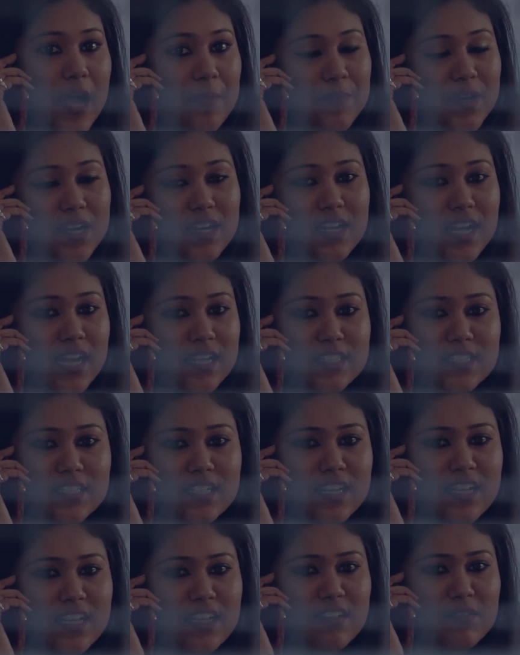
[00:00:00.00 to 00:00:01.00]
আপনার কাজ
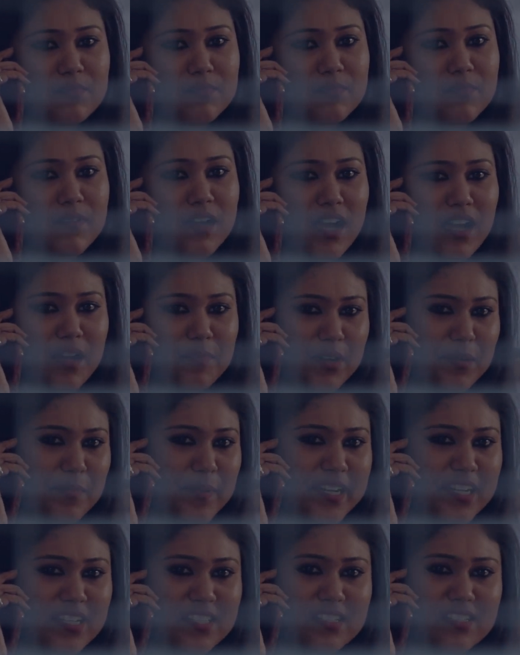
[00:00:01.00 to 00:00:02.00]
ছাড়া আমার
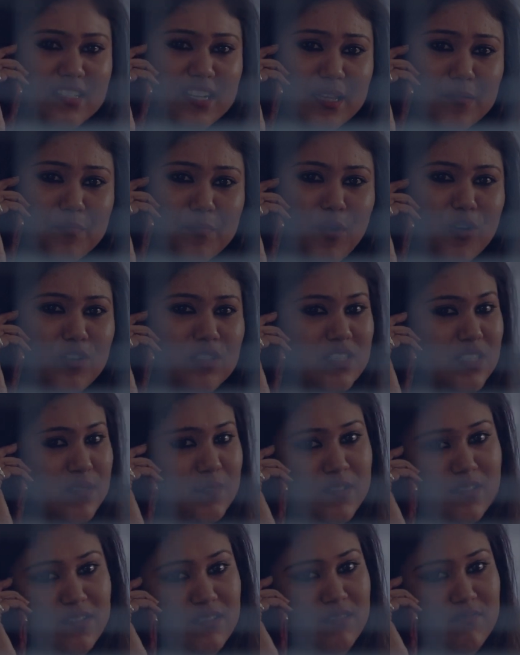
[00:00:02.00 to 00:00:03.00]
বিয়েটা জাস্ট
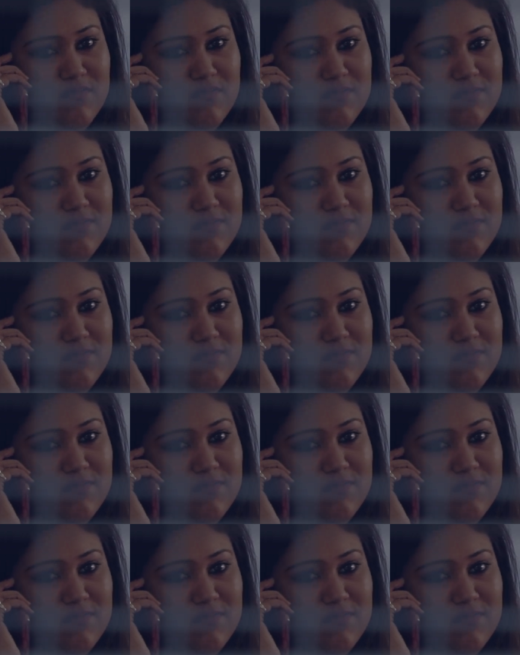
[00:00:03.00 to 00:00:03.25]
ইম্পসিবল